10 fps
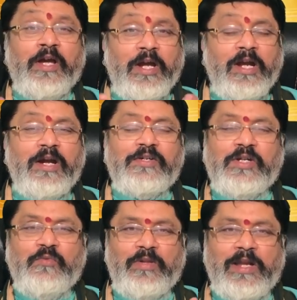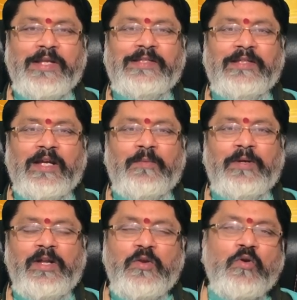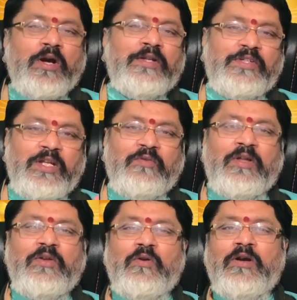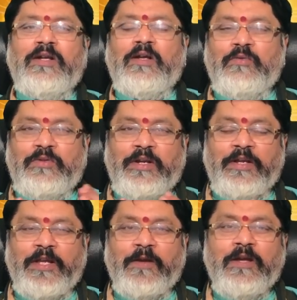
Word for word: ఏళ్ళనాడు శని వదిలేసింది కాబట్టి యోగాన్ని శని ద్వారా యోగాలు కలుగుతున్నాయి